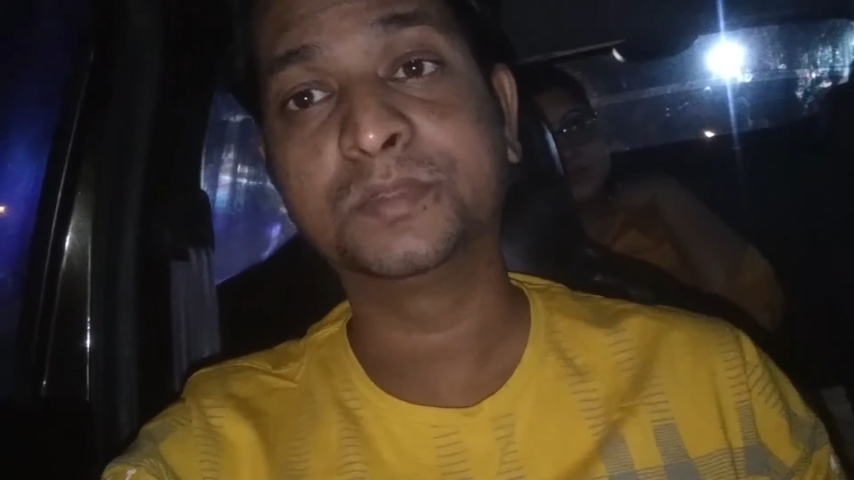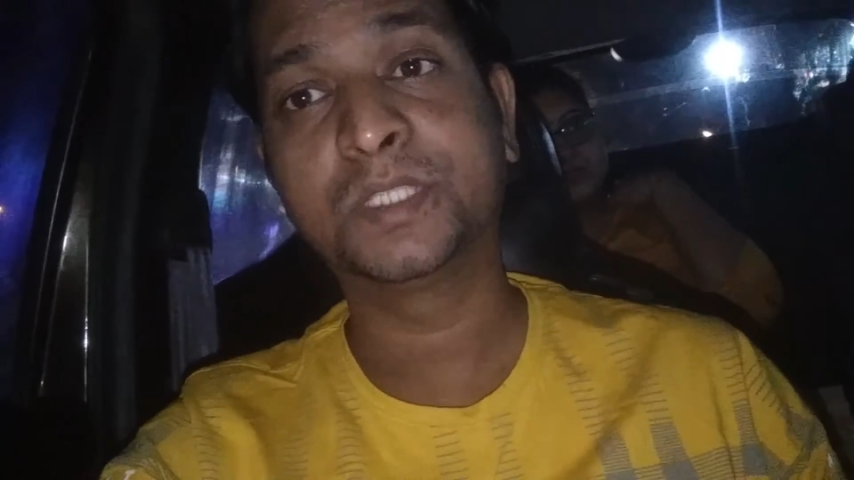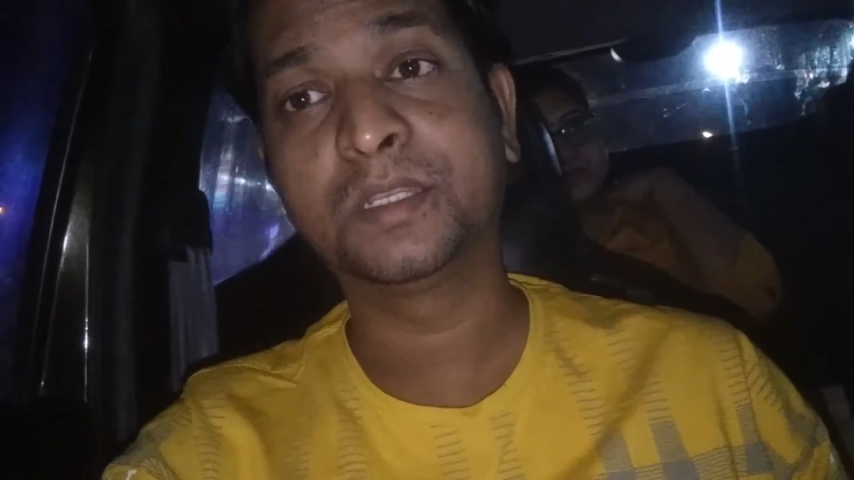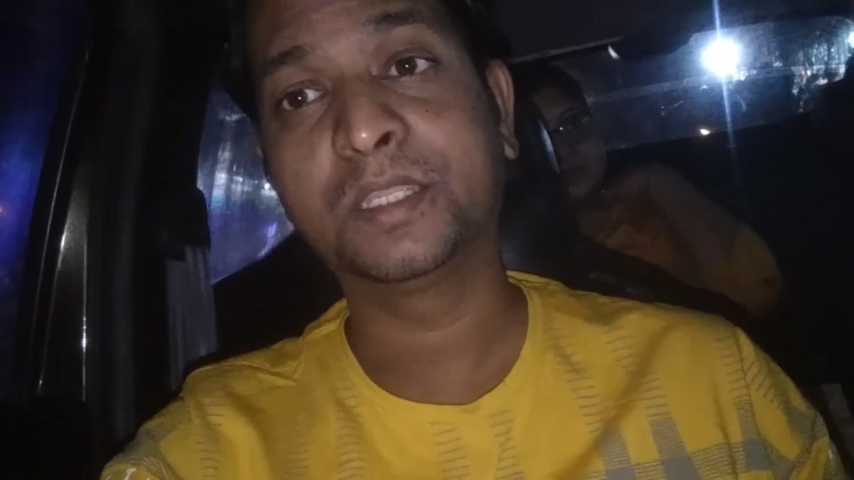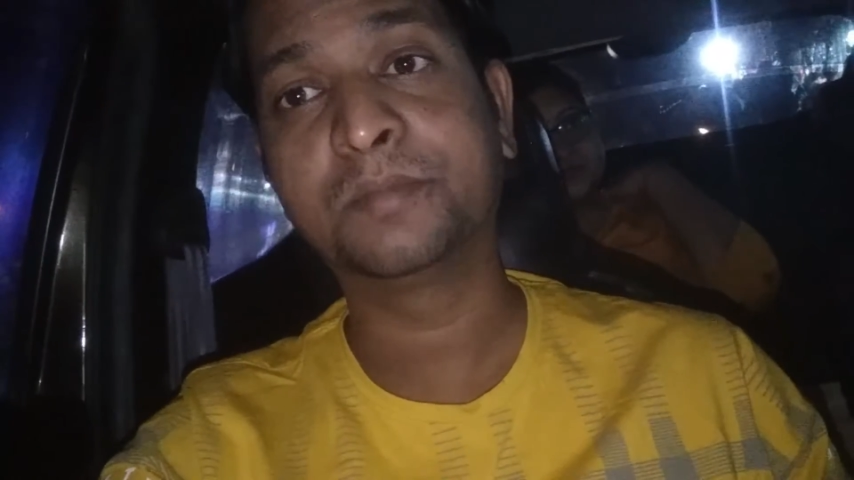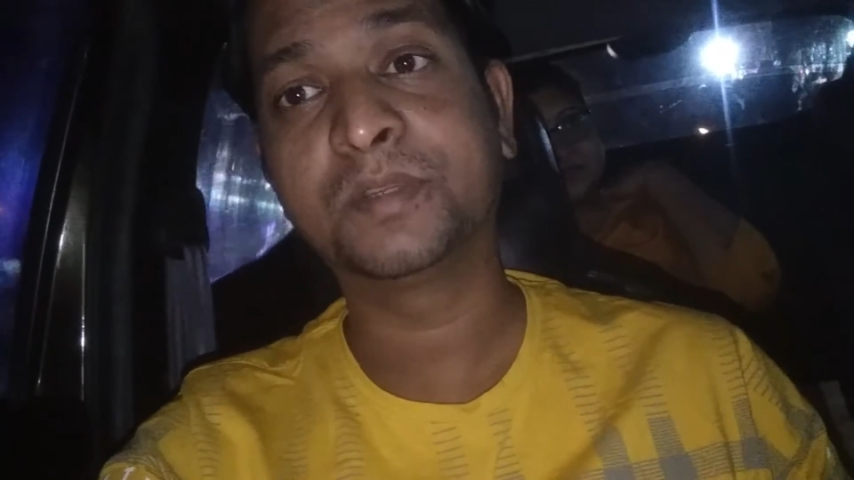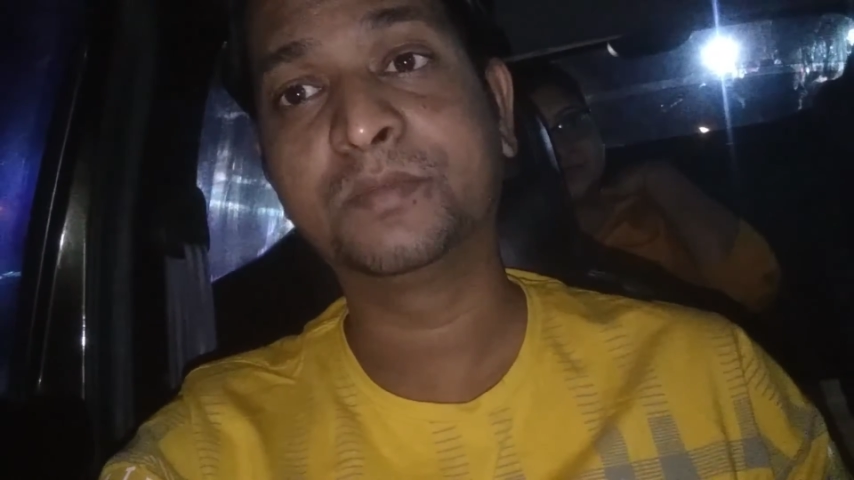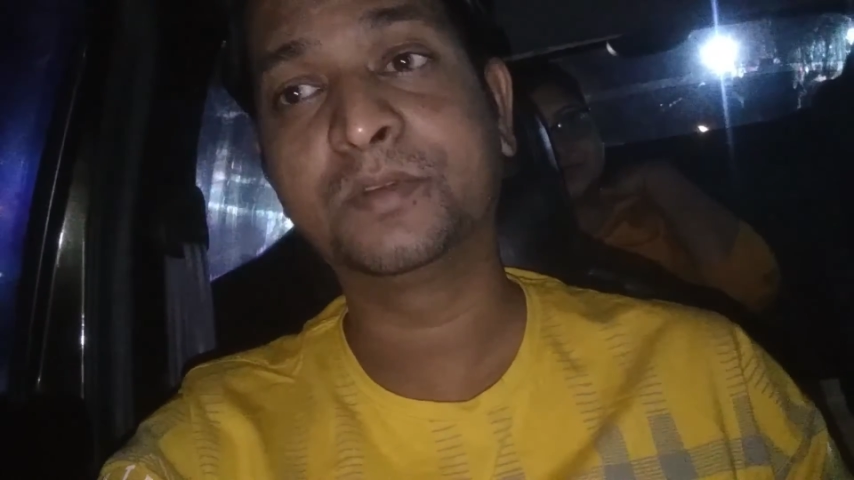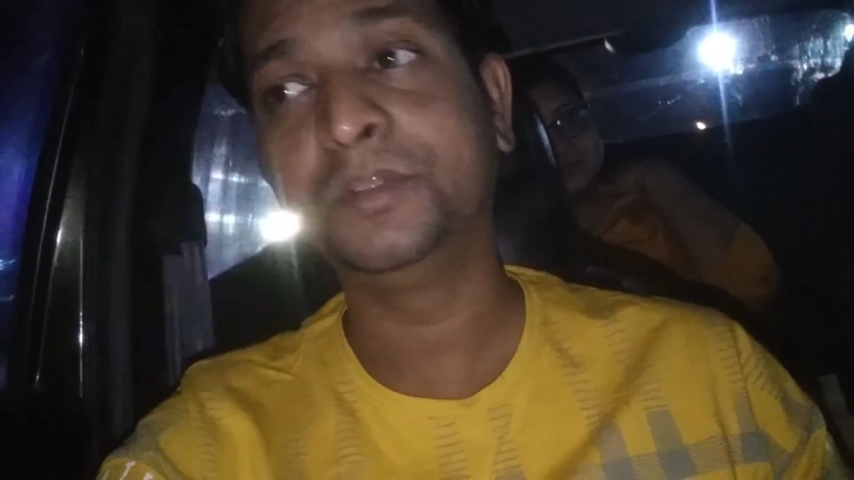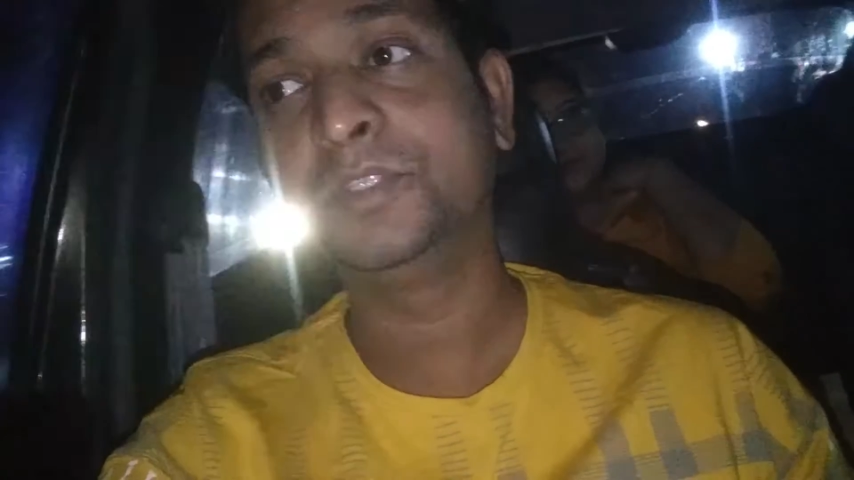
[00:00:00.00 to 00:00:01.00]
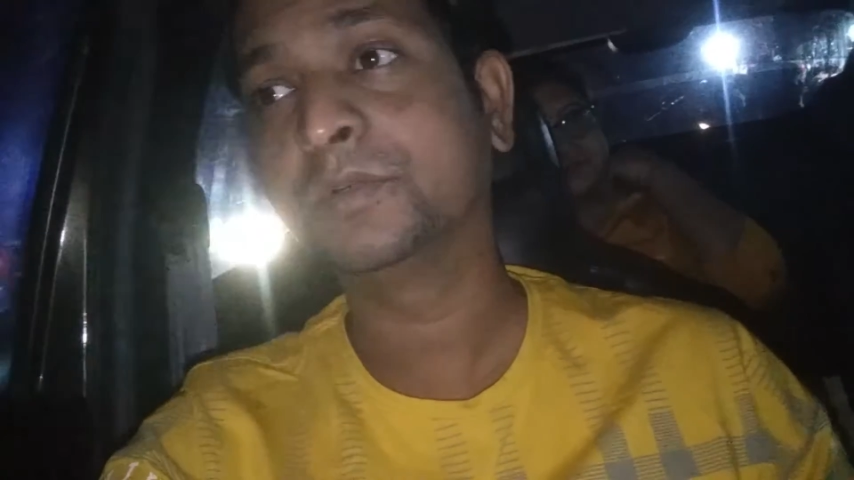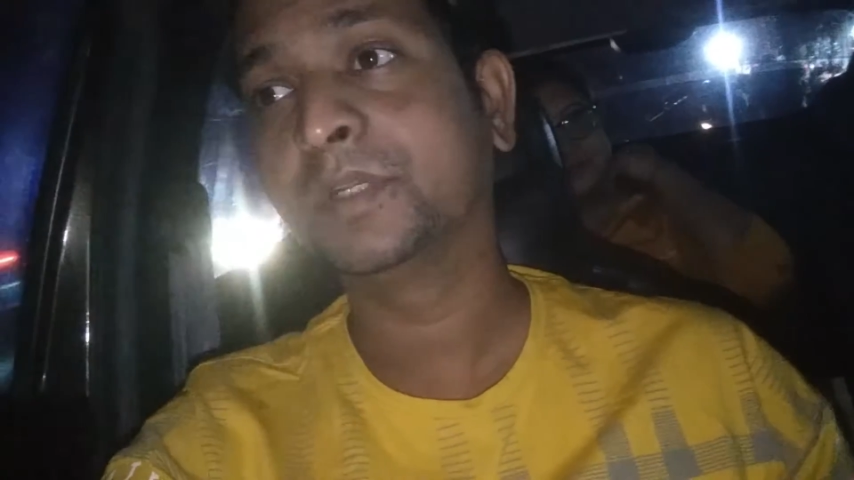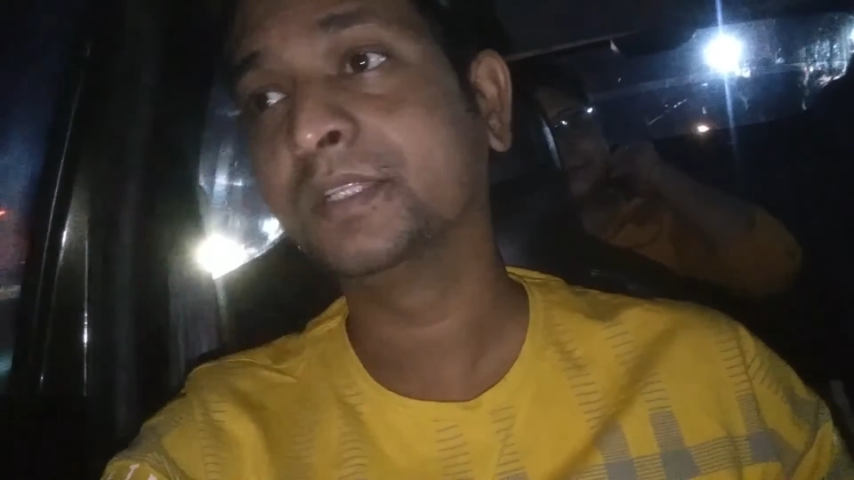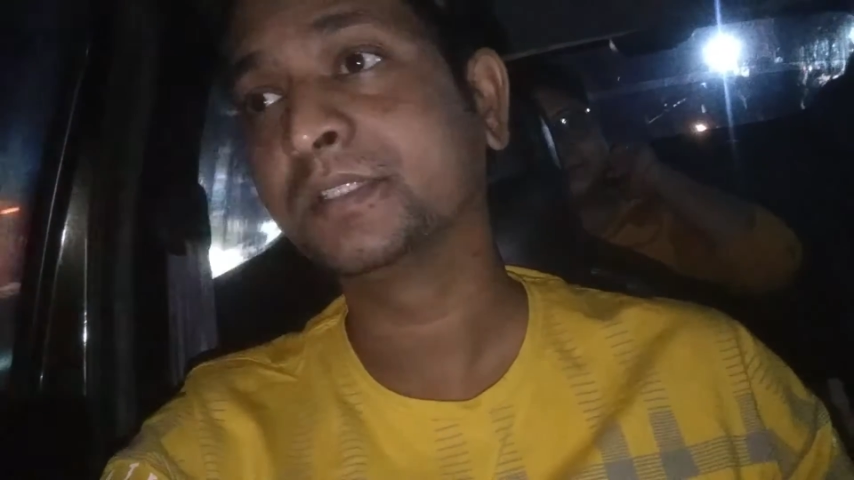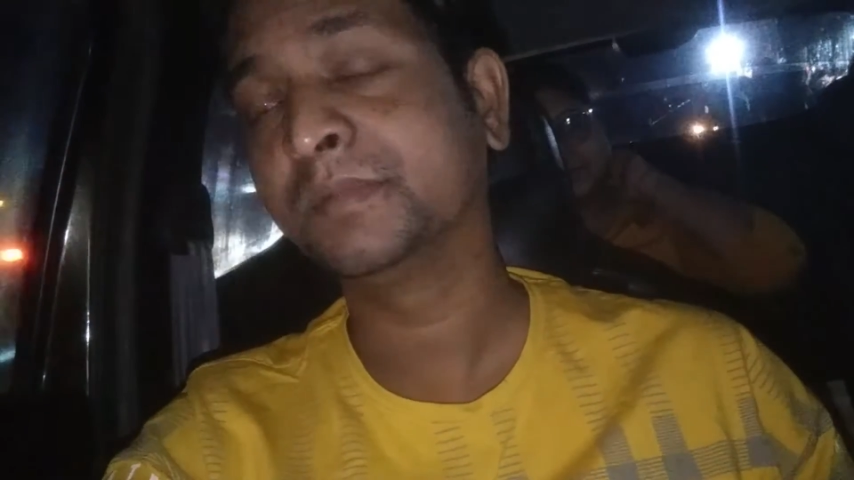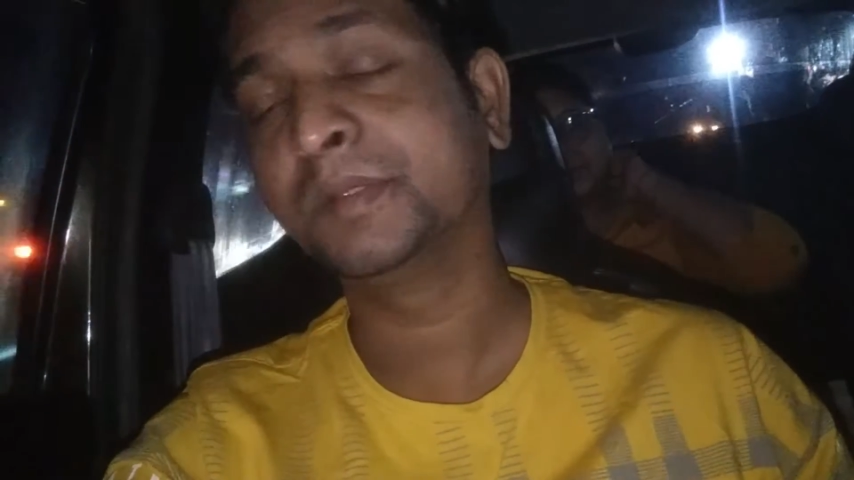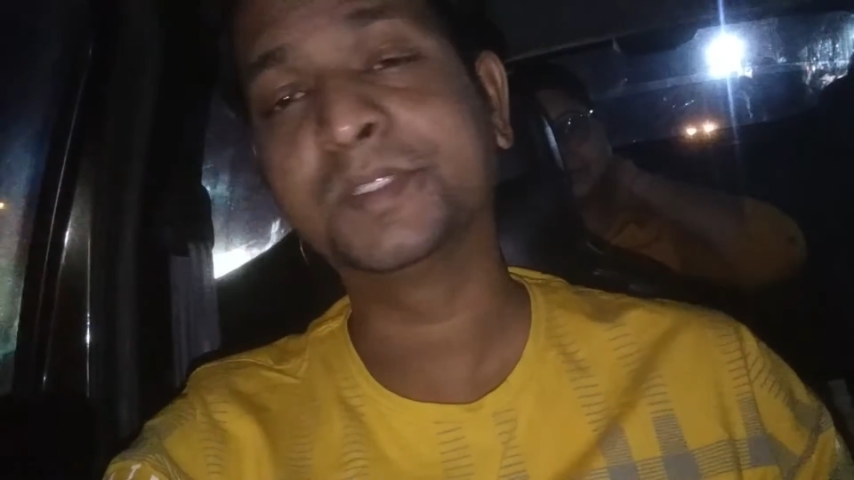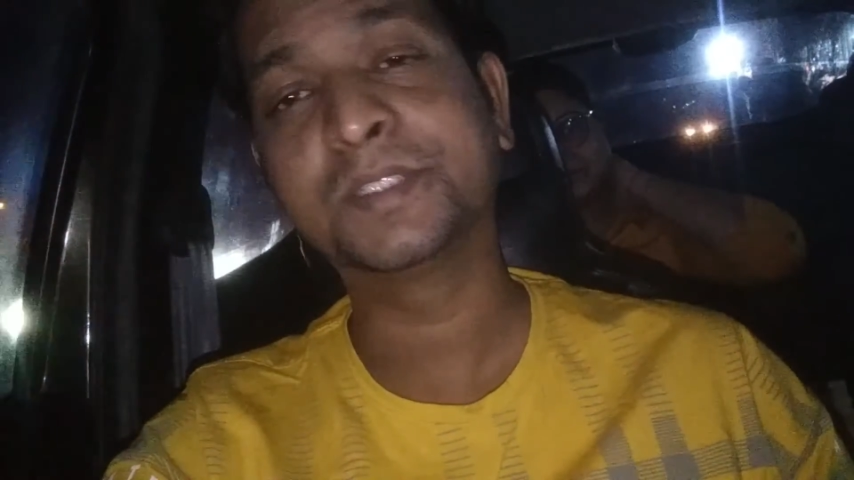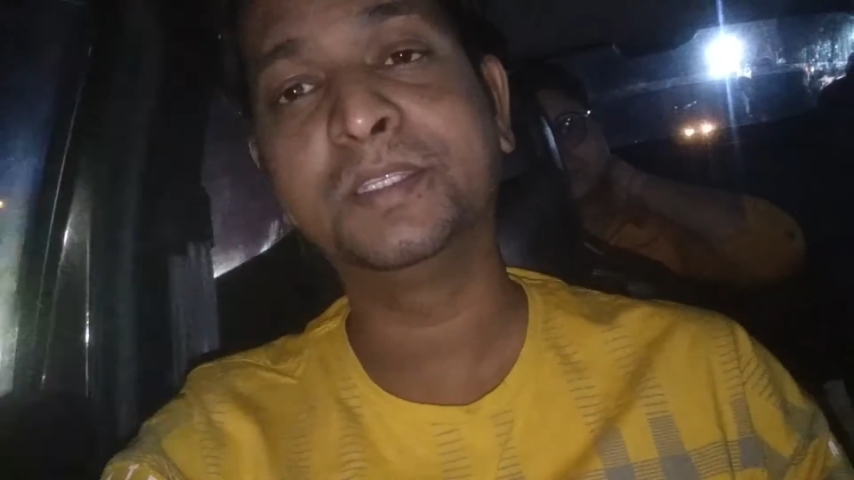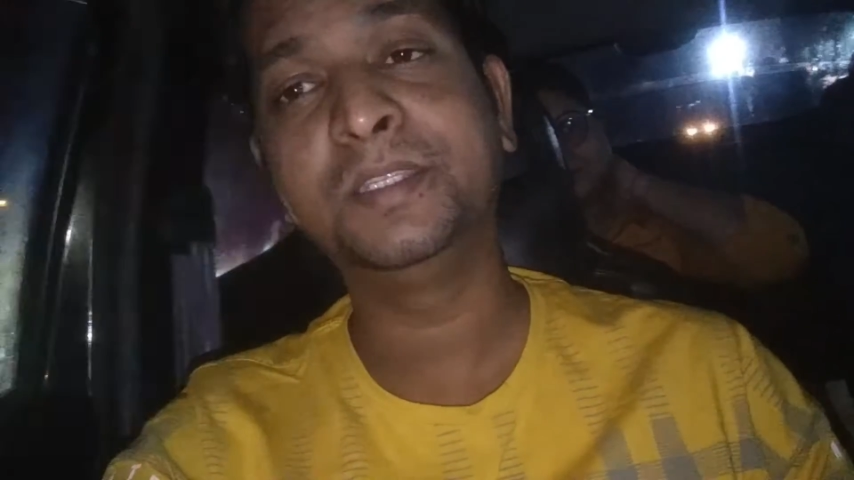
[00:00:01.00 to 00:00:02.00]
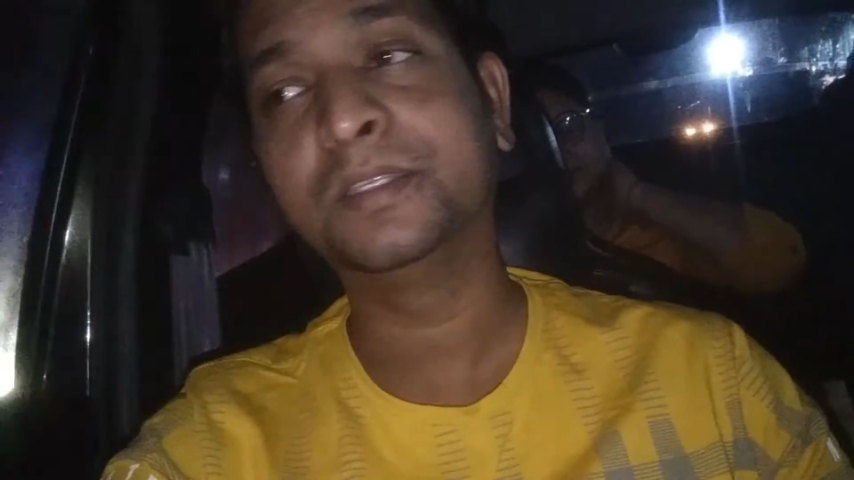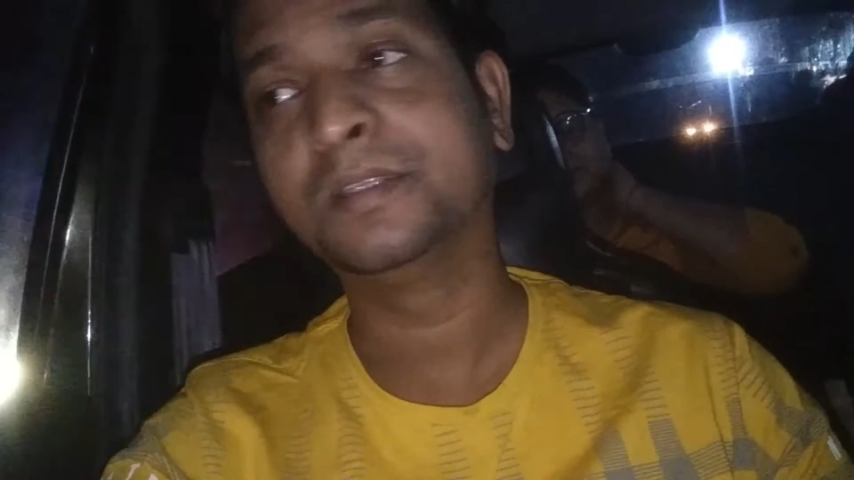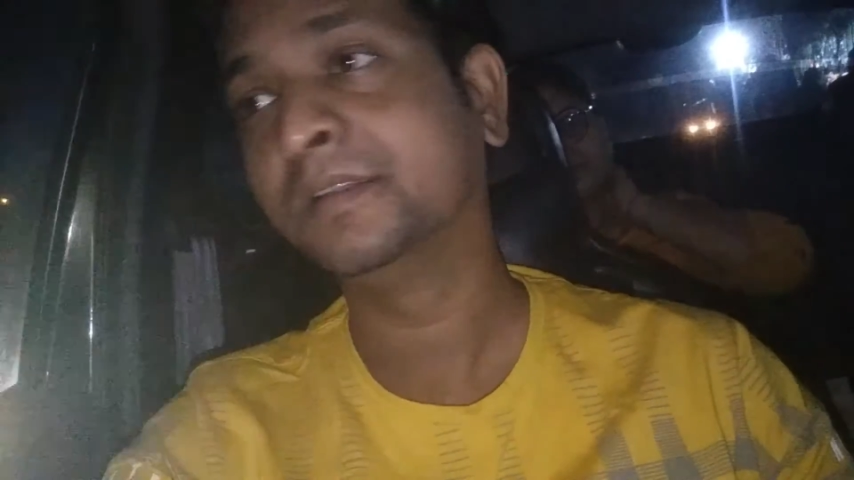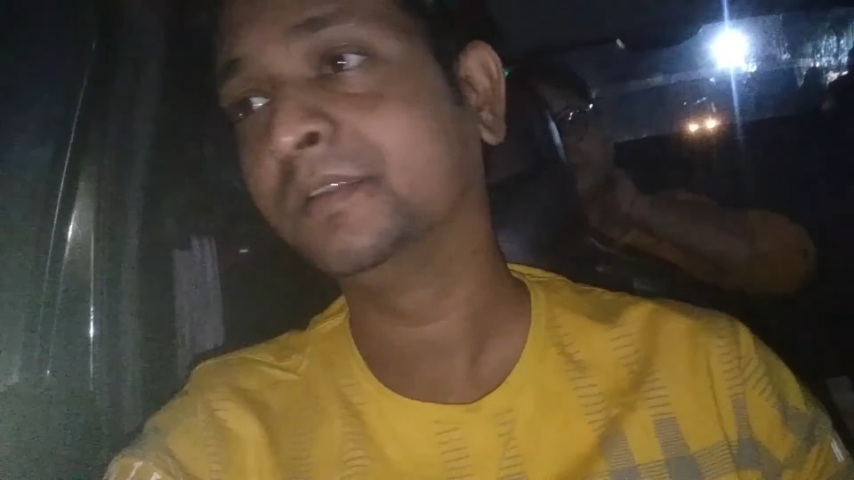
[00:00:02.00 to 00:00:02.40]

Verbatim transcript: सारा गैप कवर हो ही चुका है समय बचा नहीं